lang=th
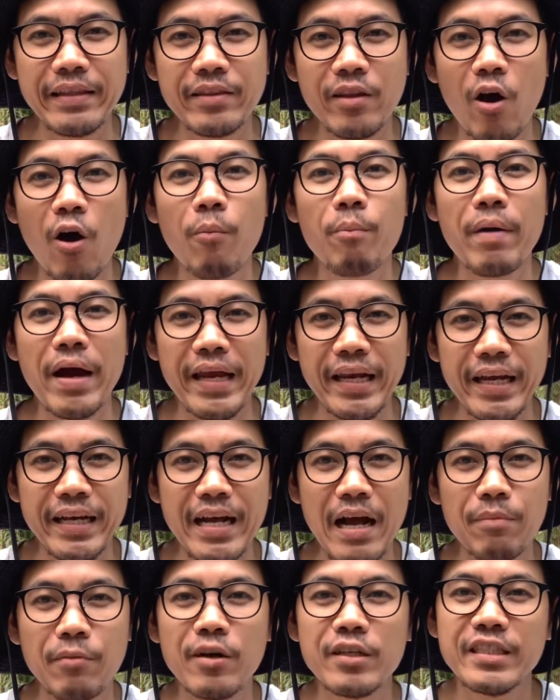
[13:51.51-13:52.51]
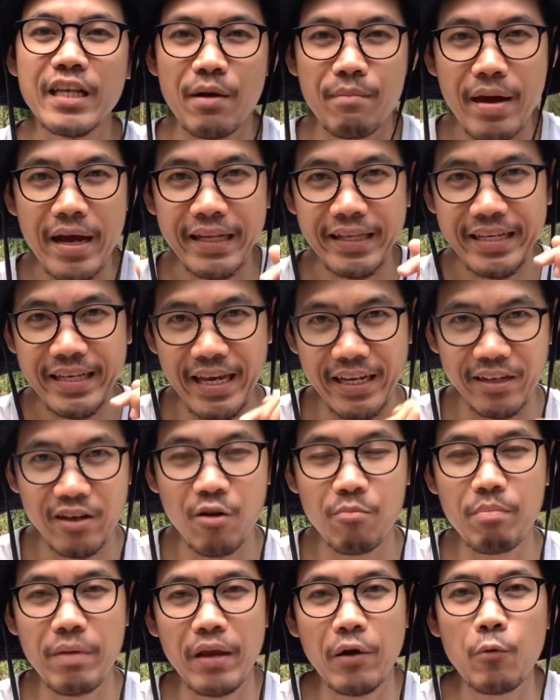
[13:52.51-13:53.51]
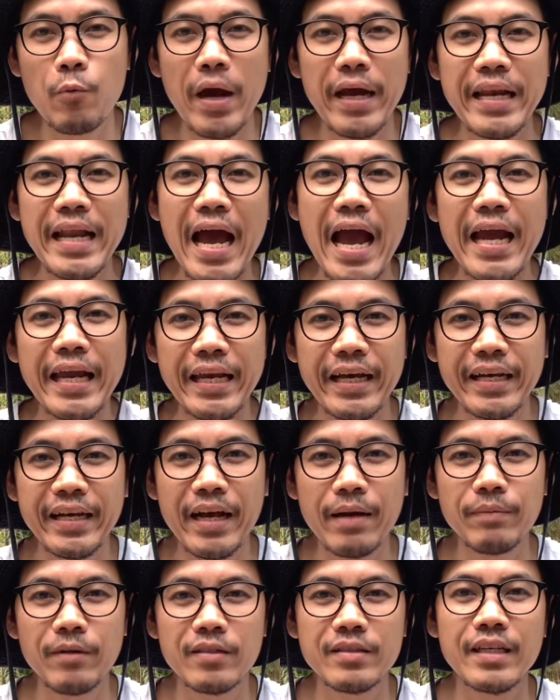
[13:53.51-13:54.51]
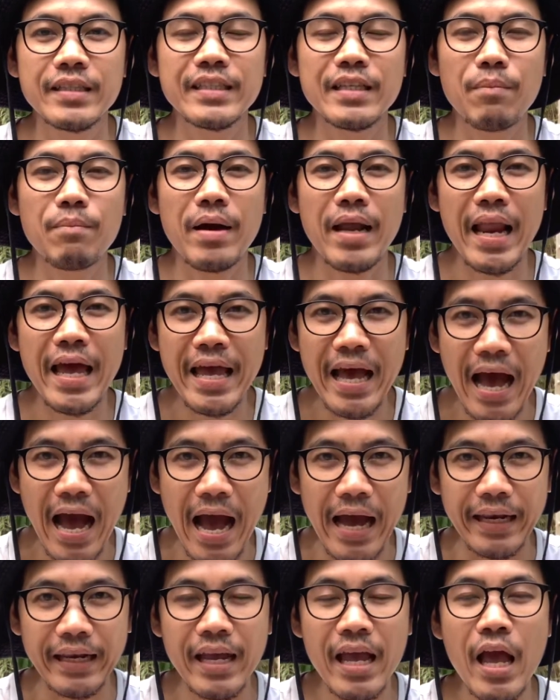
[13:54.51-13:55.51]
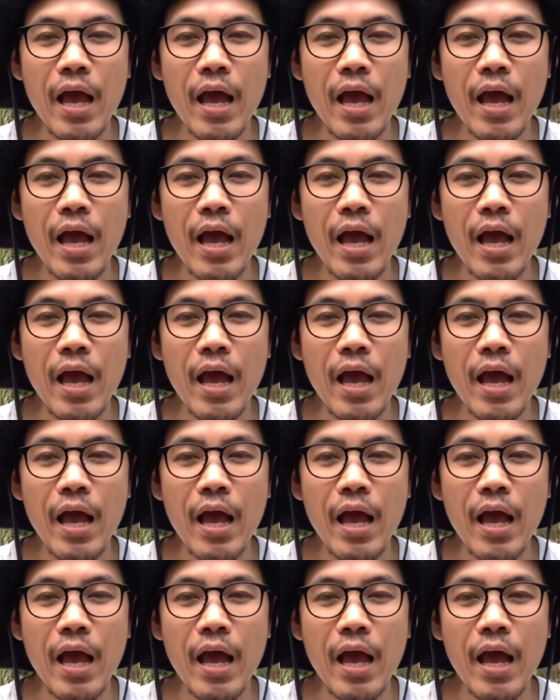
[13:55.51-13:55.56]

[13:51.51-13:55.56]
ต่อไปนะครับ ก็สามารถเขียนคอมเมนต์ไว้ได้นะครับเดี๋ยวซันจะมาไล่อ่าน